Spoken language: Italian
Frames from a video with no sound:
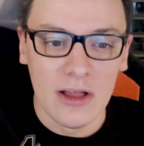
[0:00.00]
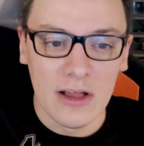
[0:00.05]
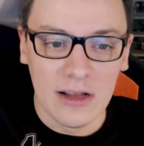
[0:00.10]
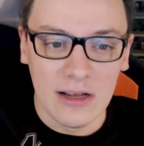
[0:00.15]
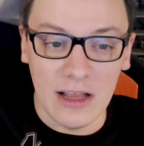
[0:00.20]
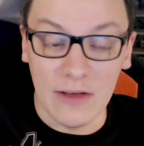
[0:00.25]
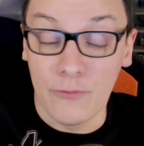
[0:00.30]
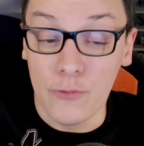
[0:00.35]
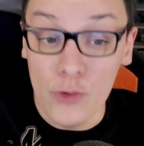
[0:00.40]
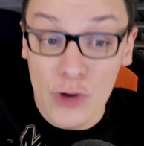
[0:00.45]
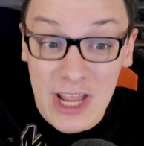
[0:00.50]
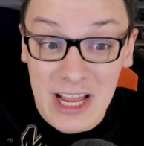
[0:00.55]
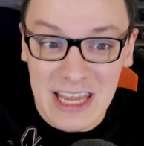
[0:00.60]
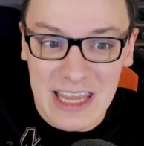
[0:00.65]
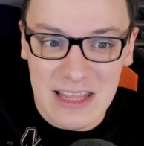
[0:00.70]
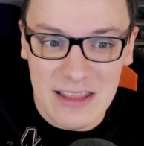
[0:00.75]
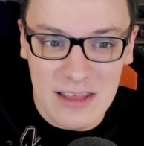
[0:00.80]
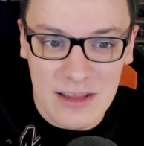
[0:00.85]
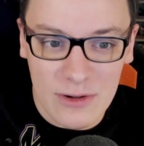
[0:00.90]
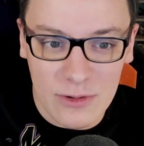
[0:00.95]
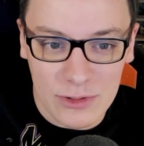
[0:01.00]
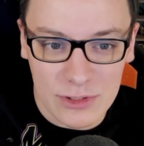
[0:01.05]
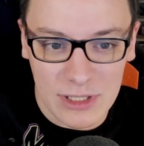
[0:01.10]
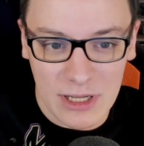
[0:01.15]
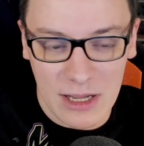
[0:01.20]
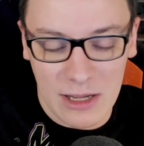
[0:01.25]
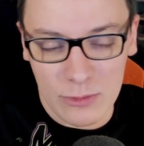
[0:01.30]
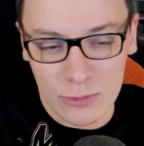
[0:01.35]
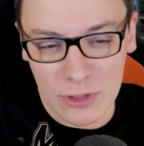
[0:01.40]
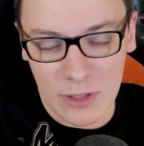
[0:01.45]
La furia
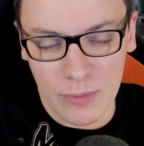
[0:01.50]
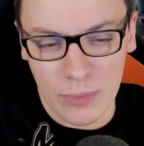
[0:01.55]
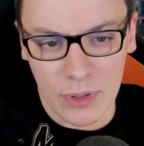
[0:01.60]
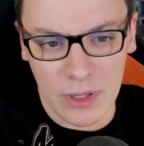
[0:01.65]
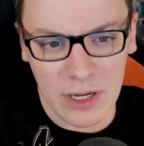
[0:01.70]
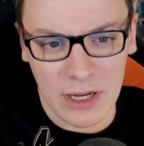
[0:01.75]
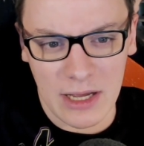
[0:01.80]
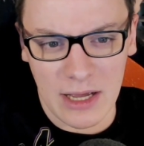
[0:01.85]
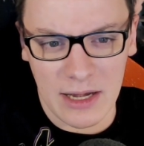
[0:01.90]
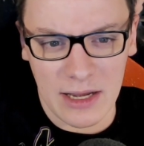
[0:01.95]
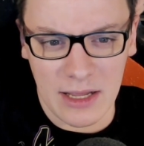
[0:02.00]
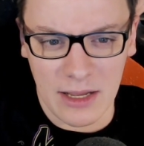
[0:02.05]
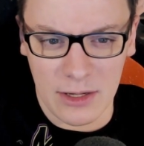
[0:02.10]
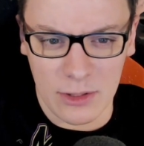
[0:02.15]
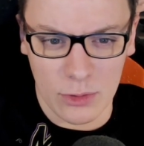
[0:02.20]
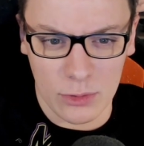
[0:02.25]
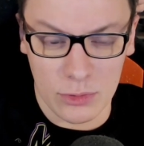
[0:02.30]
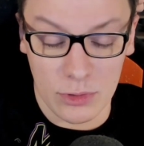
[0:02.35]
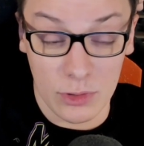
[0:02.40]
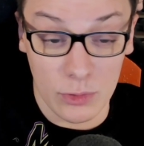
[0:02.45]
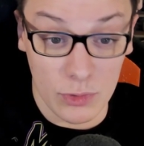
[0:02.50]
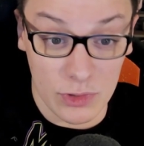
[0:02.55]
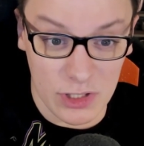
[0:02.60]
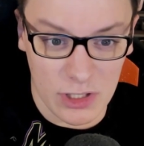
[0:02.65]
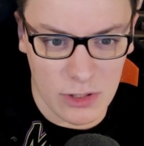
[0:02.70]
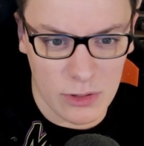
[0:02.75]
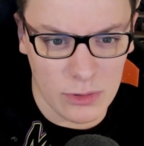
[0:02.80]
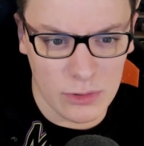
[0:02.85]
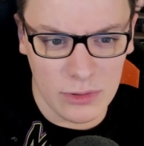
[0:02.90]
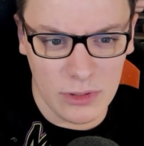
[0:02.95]
chitinosa ha un tempo di ricarica ridotto di 2
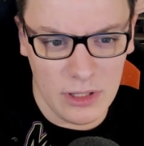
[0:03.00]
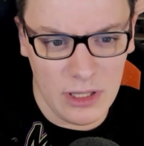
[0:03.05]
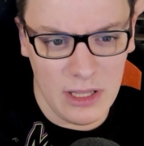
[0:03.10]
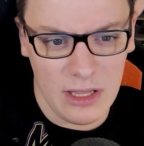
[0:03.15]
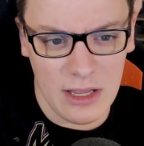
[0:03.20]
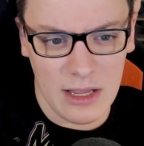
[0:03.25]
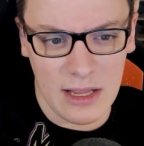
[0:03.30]
secondi